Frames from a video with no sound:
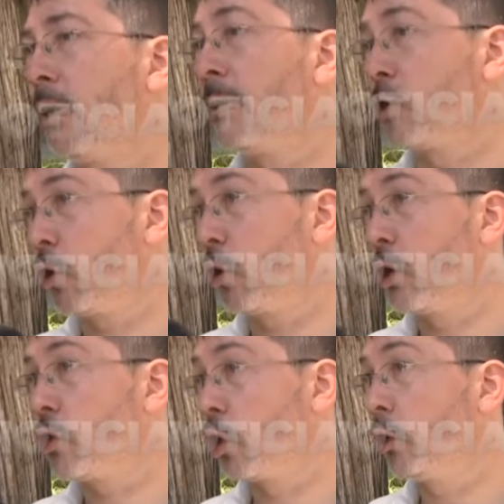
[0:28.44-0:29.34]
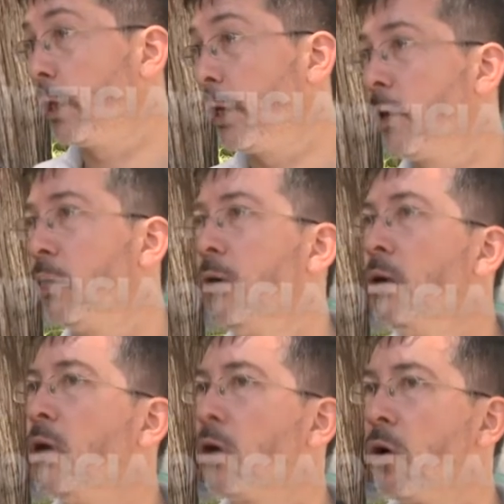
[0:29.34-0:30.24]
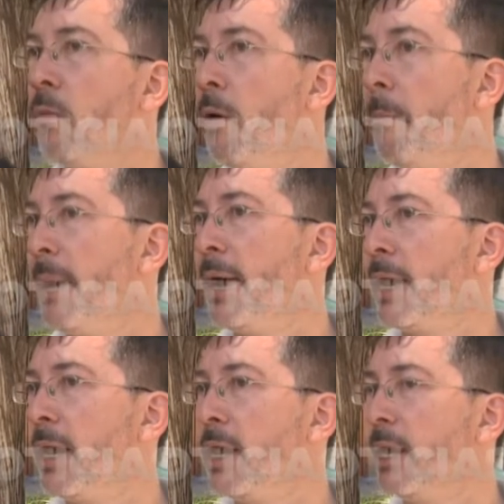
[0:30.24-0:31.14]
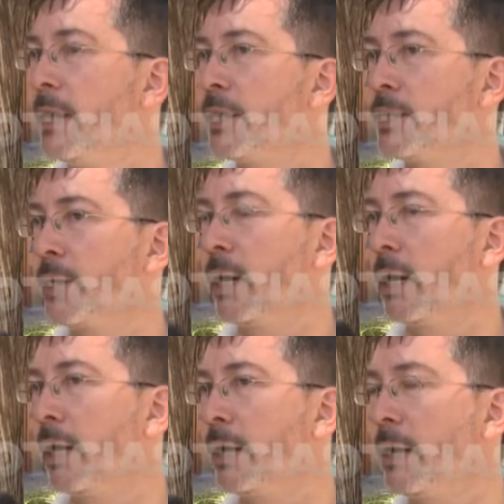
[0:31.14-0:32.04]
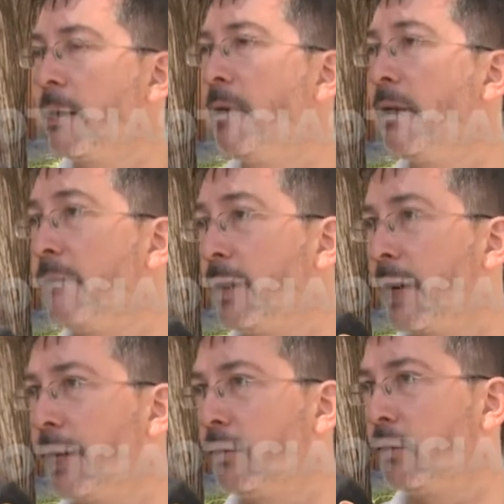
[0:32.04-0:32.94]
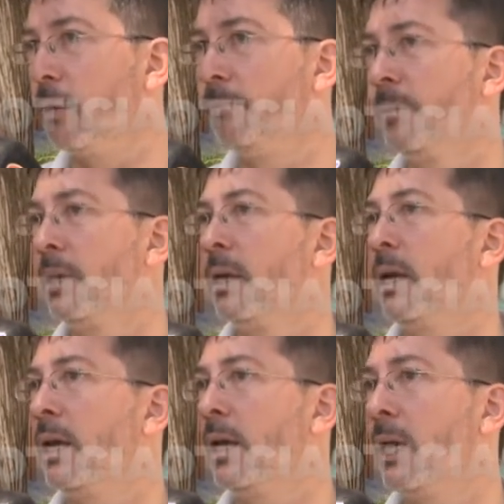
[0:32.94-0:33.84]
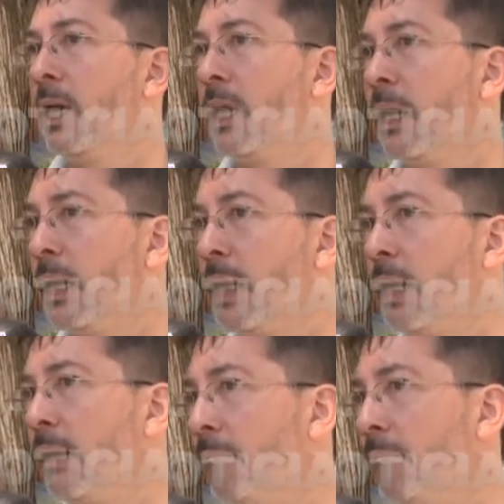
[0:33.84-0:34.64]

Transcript: comenzó con el sondeo como para eh, llegar a la caninería y verificar esto. Eh,